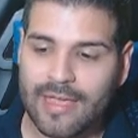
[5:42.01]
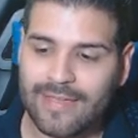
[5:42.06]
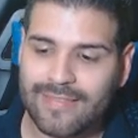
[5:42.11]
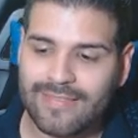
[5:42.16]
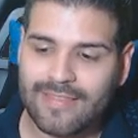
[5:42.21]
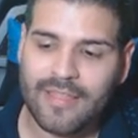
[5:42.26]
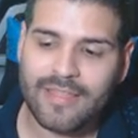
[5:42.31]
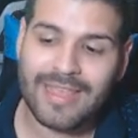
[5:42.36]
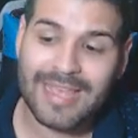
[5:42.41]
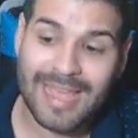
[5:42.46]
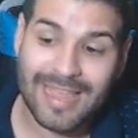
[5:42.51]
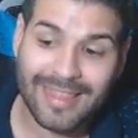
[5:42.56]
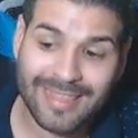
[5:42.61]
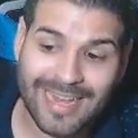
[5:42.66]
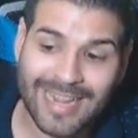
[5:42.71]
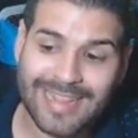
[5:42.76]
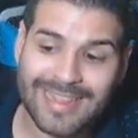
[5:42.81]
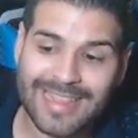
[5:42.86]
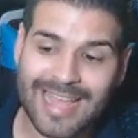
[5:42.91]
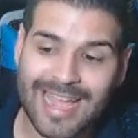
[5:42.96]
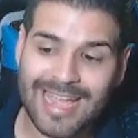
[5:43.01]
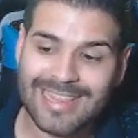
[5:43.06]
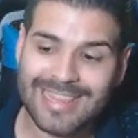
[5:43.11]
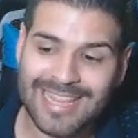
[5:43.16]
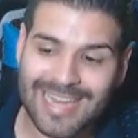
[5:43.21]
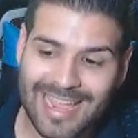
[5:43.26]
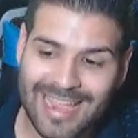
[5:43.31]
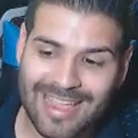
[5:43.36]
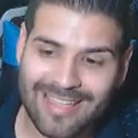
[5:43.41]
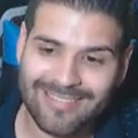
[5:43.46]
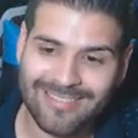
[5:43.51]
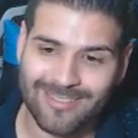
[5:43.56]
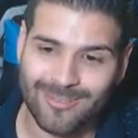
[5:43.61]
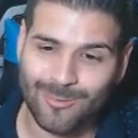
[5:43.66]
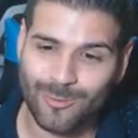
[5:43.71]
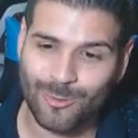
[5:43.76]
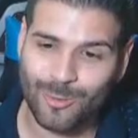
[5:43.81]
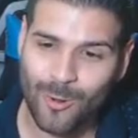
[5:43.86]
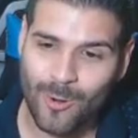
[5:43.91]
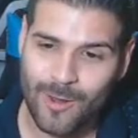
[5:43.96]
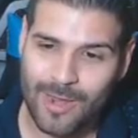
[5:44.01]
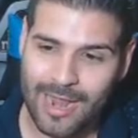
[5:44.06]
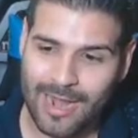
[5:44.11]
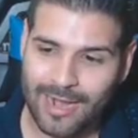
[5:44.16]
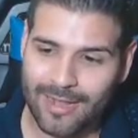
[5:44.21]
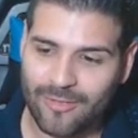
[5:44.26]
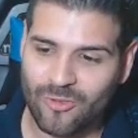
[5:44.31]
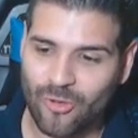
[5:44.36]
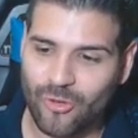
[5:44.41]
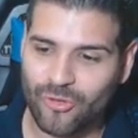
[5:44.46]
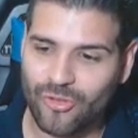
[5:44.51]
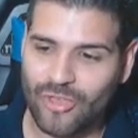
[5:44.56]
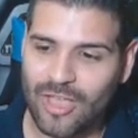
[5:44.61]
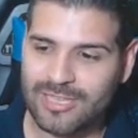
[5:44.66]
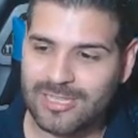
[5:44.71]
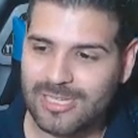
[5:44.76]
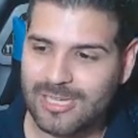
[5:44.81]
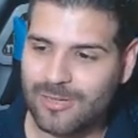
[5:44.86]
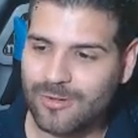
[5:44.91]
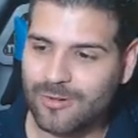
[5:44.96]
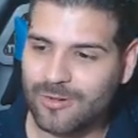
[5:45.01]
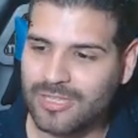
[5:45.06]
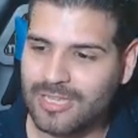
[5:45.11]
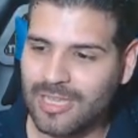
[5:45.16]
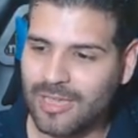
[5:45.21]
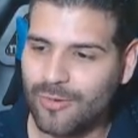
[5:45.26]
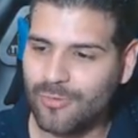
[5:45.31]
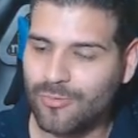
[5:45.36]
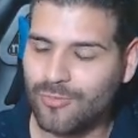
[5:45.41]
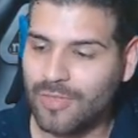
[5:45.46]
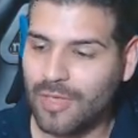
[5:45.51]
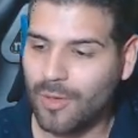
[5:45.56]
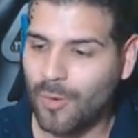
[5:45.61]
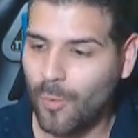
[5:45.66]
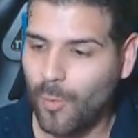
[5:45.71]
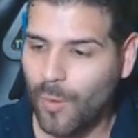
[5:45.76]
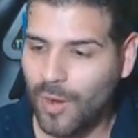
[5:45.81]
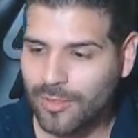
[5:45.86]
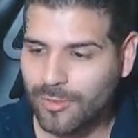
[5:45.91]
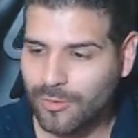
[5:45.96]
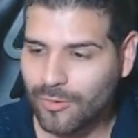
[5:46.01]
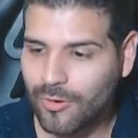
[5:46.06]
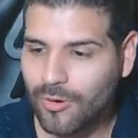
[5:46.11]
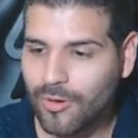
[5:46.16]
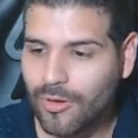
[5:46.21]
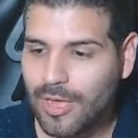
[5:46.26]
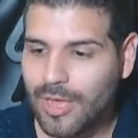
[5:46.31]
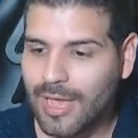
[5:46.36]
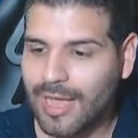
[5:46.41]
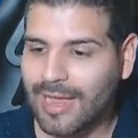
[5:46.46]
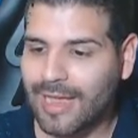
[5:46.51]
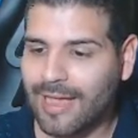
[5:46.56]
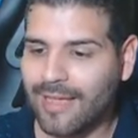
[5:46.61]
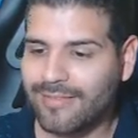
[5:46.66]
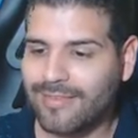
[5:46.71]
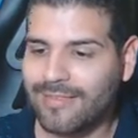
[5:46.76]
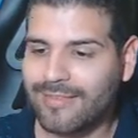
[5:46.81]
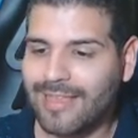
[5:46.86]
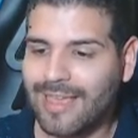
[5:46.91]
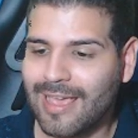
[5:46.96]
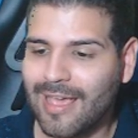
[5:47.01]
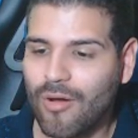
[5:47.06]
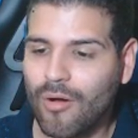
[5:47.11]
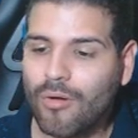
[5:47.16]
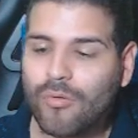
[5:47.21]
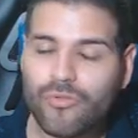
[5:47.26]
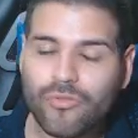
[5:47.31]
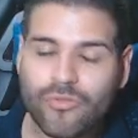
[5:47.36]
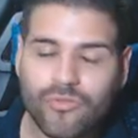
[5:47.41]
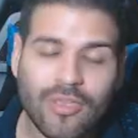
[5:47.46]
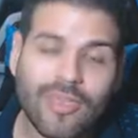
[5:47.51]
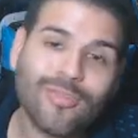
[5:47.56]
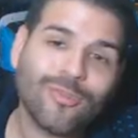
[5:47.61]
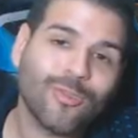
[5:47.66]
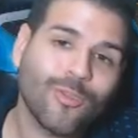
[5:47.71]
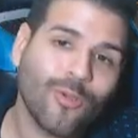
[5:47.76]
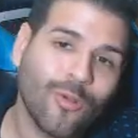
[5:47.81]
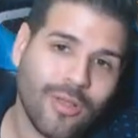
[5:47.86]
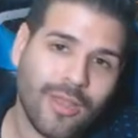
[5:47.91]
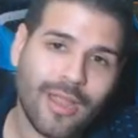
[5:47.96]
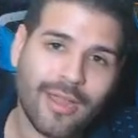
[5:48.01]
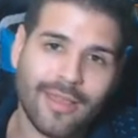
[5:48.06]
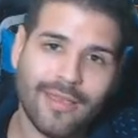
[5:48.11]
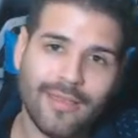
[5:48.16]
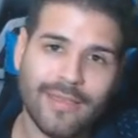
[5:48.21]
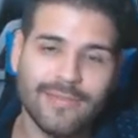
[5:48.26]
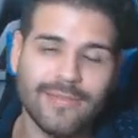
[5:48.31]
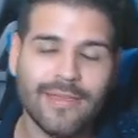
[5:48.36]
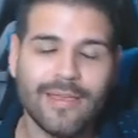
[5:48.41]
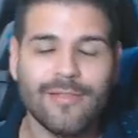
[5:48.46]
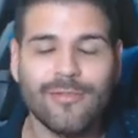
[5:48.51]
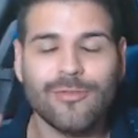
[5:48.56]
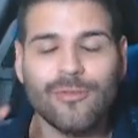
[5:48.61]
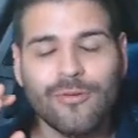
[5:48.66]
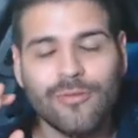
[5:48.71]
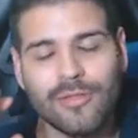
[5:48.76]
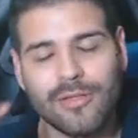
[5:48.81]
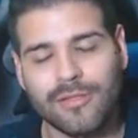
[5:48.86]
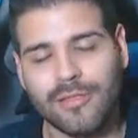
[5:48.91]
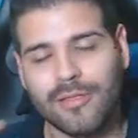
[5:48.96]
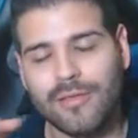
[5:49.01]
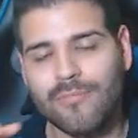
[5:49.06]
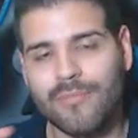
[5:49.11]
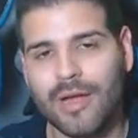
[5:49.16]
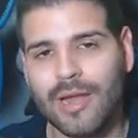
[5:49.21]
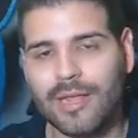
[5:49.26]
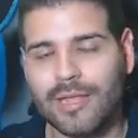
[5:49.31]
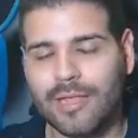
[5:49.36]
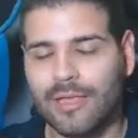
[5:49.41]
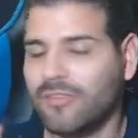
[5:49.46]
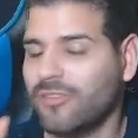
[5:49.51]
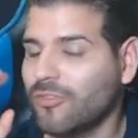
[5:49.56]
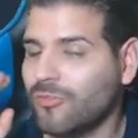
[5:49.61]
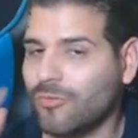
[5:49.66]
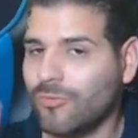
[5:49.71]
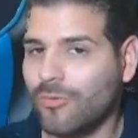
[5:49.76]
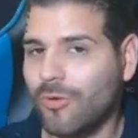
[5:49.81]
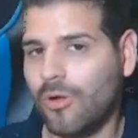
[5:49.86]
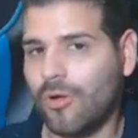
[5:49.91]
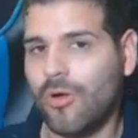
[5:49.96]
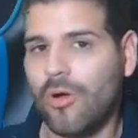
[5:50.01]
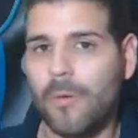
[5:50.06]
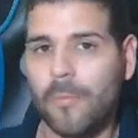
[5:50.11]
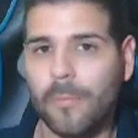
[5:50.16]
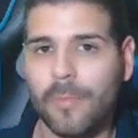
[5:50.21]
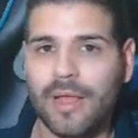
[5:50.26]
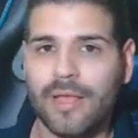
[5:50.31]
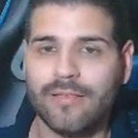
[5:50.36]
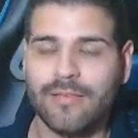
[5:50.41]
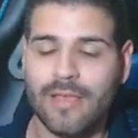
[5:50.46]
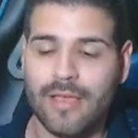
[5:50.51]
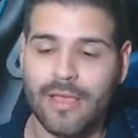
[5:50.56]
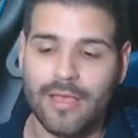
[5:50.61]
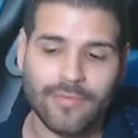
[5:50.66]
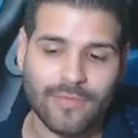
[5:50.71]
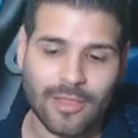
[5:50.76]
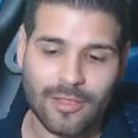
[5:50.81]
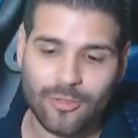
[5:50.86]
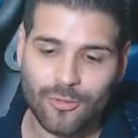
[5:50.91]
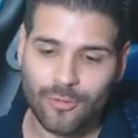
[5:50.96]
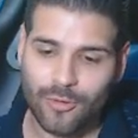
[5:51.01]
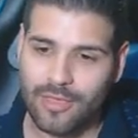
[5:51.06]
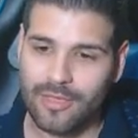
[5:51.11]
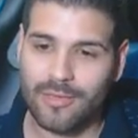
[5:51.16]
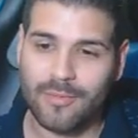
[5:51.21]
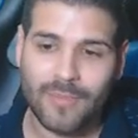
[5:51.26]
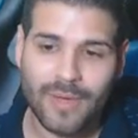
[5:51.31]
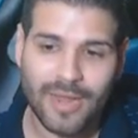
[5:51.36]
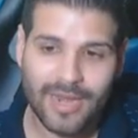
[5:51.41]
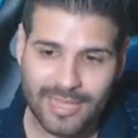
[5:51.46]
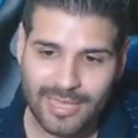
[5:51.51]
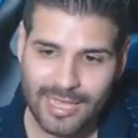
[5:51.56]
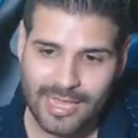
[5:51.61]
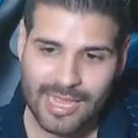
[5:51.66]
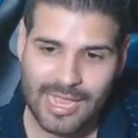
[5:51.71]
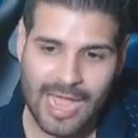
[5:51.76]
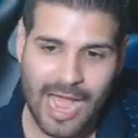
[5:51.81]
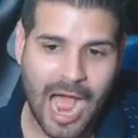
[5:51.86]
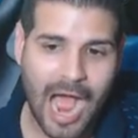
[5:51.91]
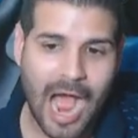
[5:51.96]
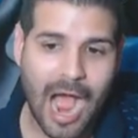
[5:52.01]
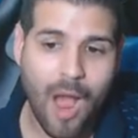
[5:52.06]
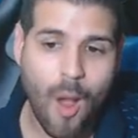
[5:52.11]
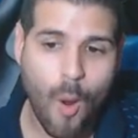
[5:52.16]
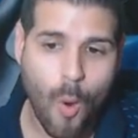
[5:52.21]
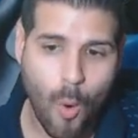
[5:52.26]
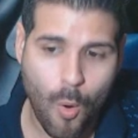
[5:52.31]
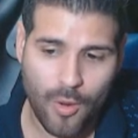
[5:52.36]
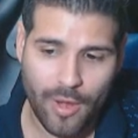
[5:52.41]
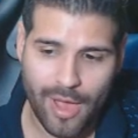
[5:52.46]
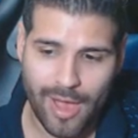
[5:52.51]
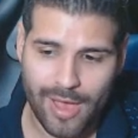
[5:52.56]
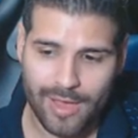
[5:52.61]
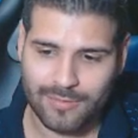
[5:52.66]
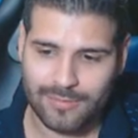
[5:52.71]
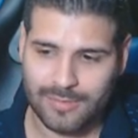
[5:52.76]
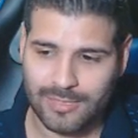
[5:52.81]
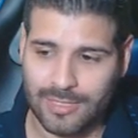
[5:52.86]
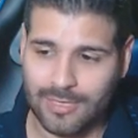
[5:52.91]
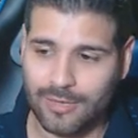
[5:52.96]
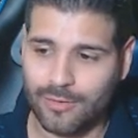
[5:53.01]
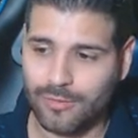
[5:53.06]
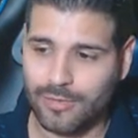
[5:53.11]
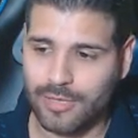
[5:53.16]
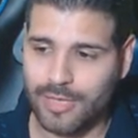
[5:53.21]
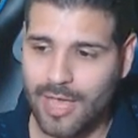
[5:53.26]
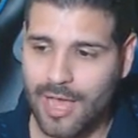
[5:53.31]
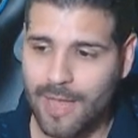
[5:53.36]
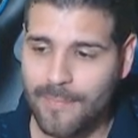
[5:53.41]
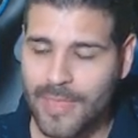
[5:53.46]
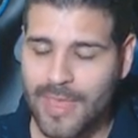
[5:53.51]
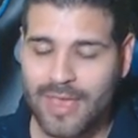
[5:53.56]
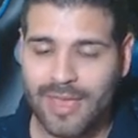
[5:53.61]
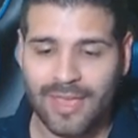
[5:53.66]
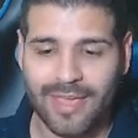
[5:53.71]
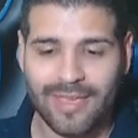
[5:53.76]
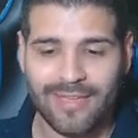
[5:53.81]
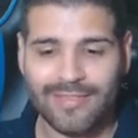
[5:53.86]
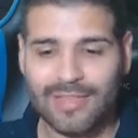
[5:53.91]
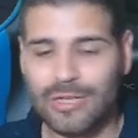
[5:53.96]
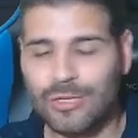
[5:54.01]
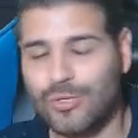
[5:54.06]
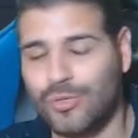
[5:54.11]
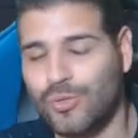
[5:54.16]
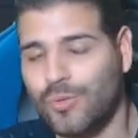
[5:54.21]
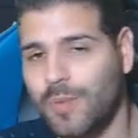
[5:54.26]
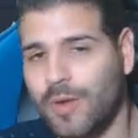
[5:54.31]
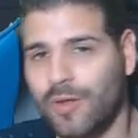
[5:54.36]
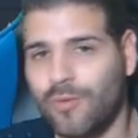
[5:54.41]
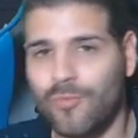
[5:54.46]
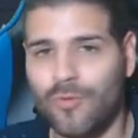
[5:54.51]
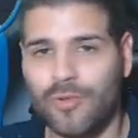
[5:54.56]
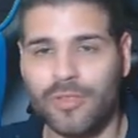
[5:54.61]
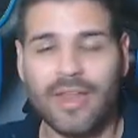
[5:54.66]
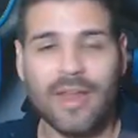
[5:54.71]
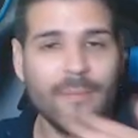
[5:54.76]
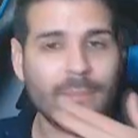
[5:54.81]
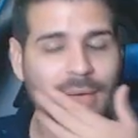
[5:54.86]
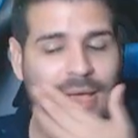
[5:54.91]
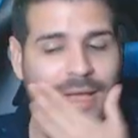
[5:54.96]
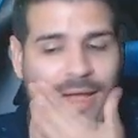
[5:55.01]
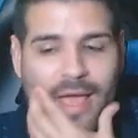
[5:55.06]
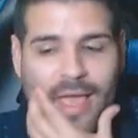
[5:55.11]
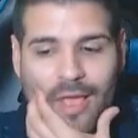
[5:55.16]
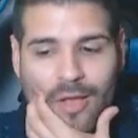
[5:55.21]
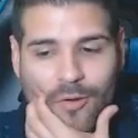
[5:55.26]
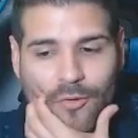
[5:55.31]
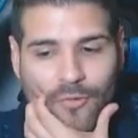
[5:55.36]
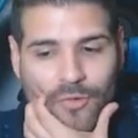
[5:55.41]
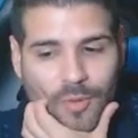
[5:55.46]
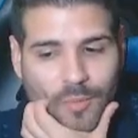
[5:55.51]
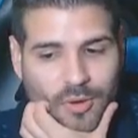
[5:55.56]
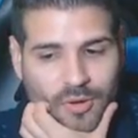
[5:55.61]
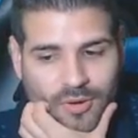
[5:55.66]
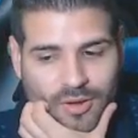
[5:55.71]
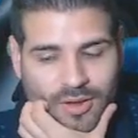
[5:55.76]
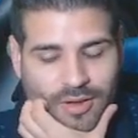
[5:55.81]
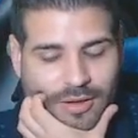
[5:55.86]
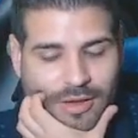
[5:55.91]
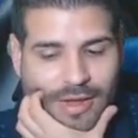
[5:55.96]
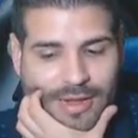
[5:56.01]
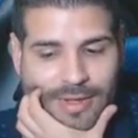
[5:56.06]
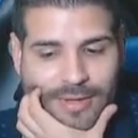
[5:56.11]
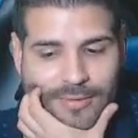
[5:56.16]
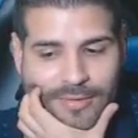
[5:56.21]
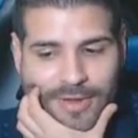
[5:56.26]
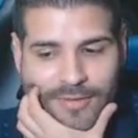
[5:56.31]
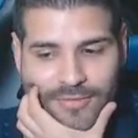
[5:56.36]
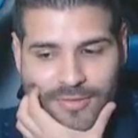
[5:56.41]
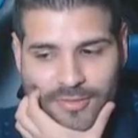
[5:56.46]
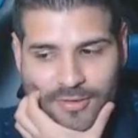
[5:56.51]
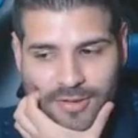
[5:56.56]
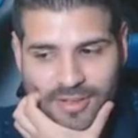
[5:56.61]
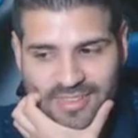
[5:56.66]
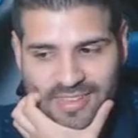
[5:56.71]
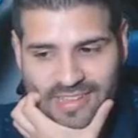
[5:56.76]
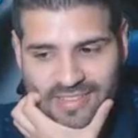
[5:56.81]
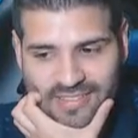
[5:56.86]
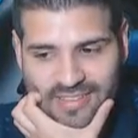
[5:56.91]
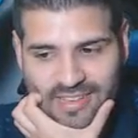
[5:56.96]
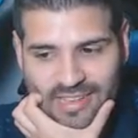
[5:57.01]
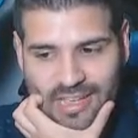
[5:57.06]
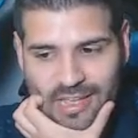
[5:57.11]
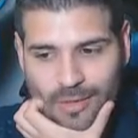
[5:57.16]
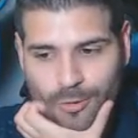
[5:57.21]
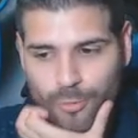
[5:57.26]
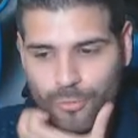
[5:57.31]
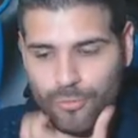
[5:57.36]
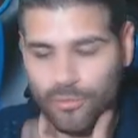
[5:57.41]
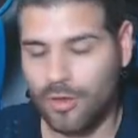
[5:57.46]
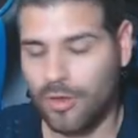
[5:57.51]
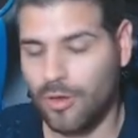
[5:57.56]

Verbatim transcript: está desde 33 dólares. O sea, chicos, que es un descuento casi de 11 dólares dentro de Team Market si tú lo compras dentro de d Market ahora, chicos, ¿ya? Está súper ultra mega económico. El arcano de la Phantom Assassin es uno